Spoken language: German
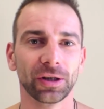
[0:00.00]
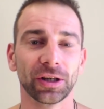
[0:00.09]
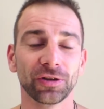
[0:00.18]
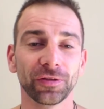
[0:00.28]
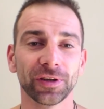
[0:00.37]

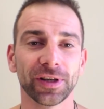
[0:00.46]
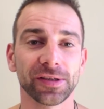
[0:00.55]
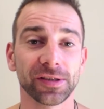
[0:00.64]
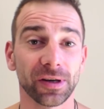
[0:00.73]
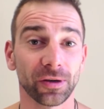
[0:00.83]
Ich hoffe,
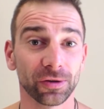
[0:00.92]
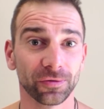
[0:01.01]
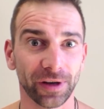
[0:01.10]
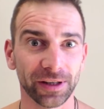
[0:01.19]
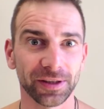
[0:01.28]
dass es auch
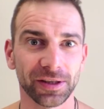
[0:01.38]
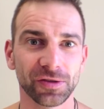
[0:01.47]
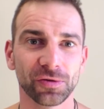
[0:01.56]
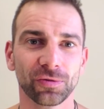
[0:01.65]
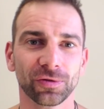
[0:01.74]

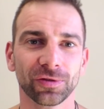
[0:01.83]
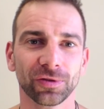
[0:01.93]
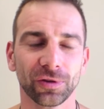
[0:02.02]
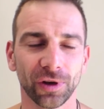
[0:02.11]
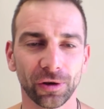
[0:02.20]
weiterhin so gut
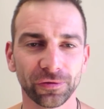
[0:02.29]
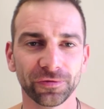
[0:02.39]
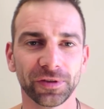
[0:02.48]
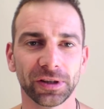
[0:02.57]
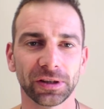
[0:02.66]

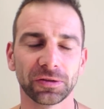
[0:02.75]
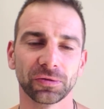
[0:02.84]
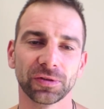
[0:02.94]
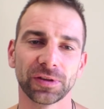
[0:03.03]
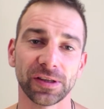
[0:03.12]
laufen wird
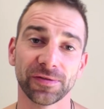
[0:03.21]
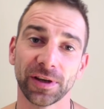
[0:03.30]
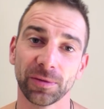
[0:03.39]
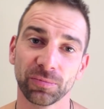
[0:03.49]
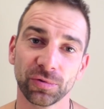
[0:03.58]
und dass
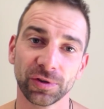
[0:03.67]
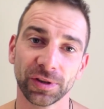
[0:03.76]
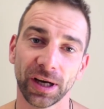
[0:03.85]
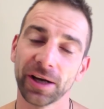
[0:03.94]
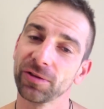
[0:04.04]
wir im Pool
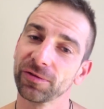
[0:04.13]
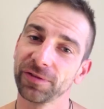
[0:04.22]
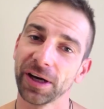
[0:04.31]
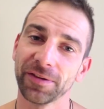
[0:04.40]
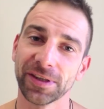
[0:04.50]
3 und
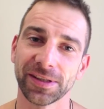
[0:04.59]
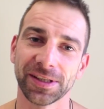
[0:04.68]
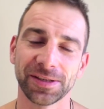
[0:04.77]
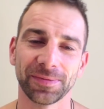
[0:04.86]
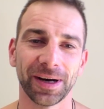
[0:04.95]

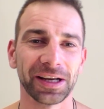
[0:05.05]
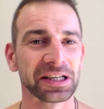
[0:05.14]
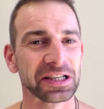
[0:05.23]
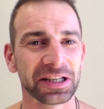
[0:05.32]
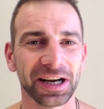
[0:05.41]
Freiwasser 2
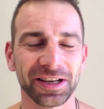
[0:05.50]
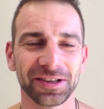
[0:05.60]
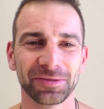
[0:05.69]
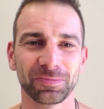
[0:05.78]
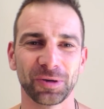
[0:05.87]

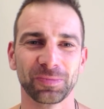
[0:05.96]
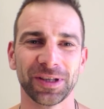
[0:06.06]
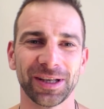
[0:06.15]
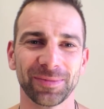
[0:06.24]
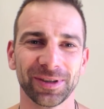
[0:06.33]
keine
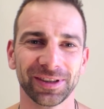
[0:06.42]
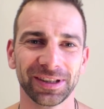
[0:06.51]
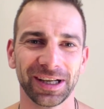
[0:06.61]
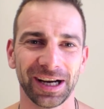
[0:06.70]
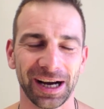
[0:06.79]
Probleme
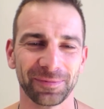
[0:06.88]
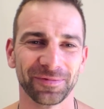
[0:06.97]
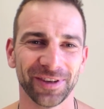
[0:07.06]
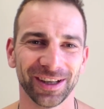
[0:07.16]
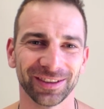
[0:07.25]

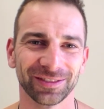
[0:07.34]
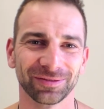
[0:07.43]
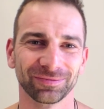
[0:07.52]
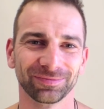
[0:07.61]
haben werden.